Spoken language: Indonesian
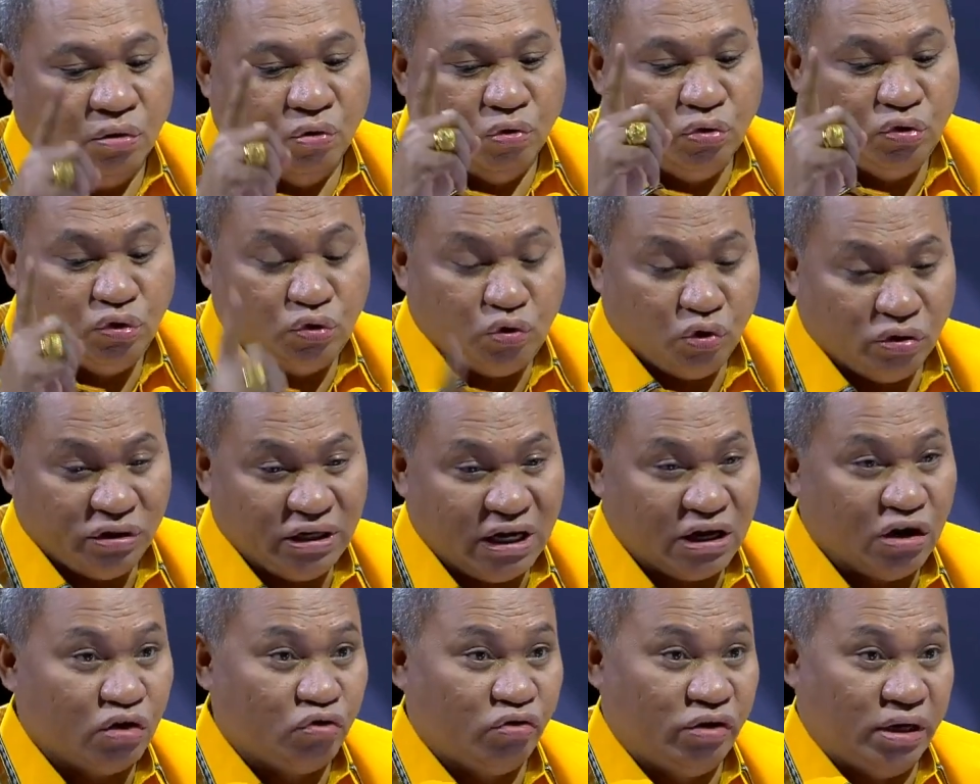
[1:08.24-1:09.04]

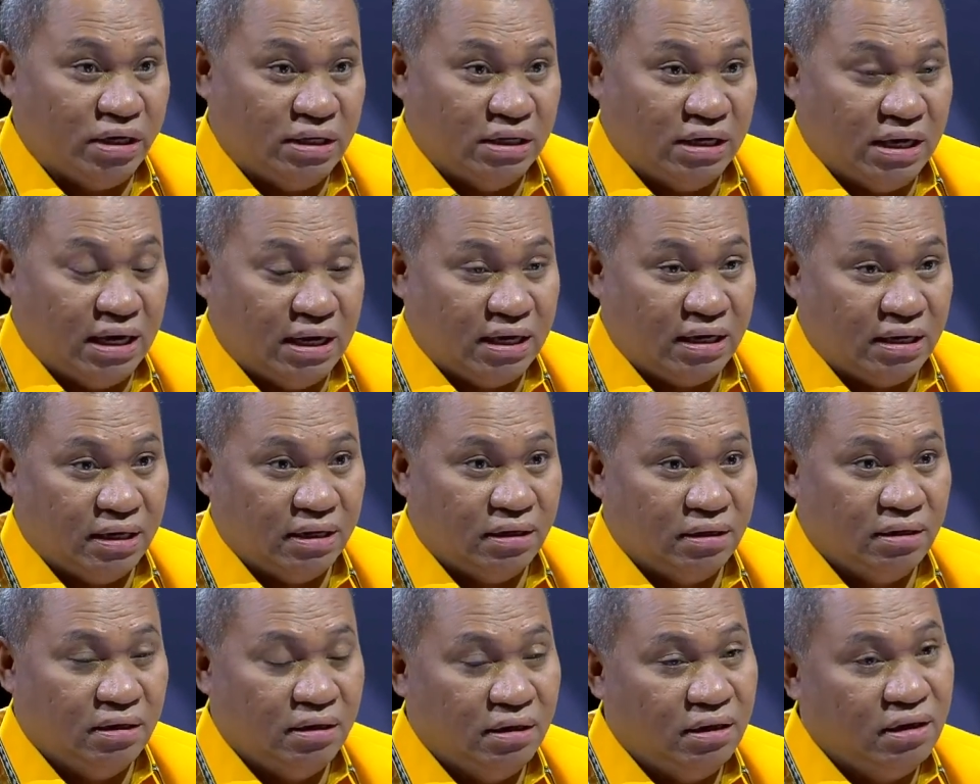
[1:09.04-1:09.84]
Unsurnya kerugian negara.
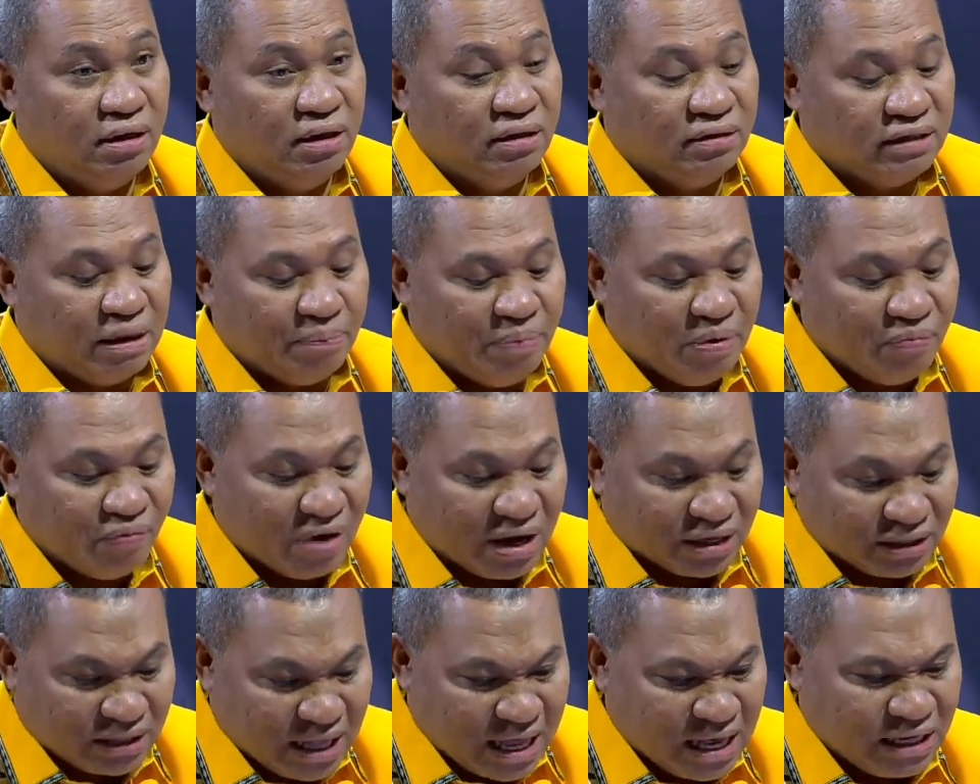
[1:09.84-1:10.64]
Tapi
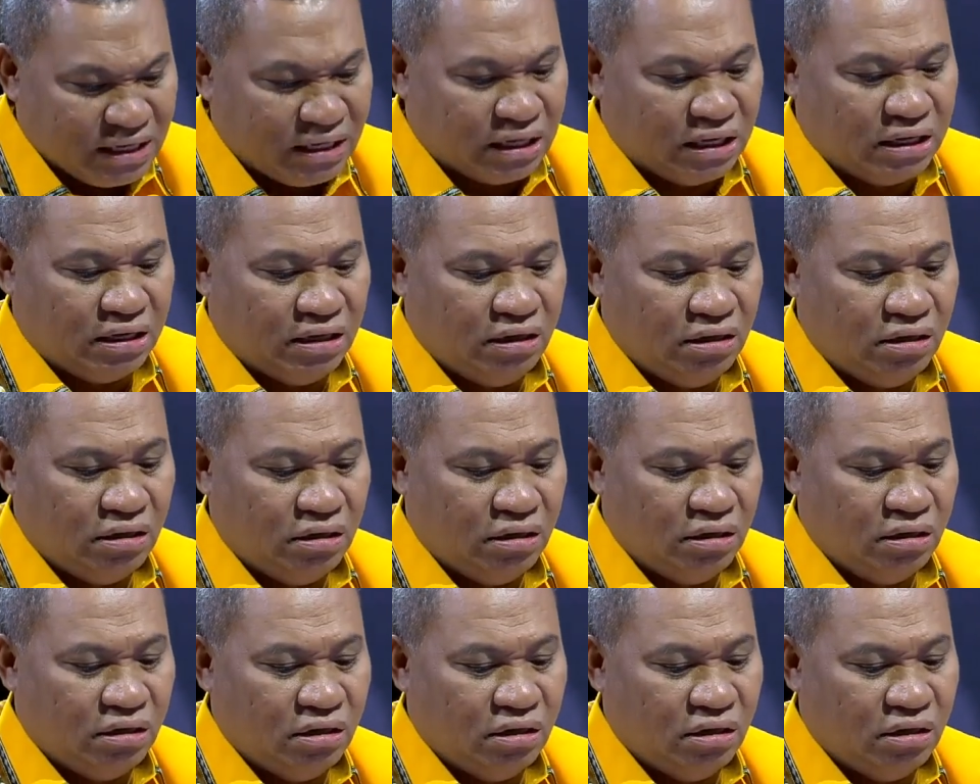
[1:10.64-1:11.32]
faktanya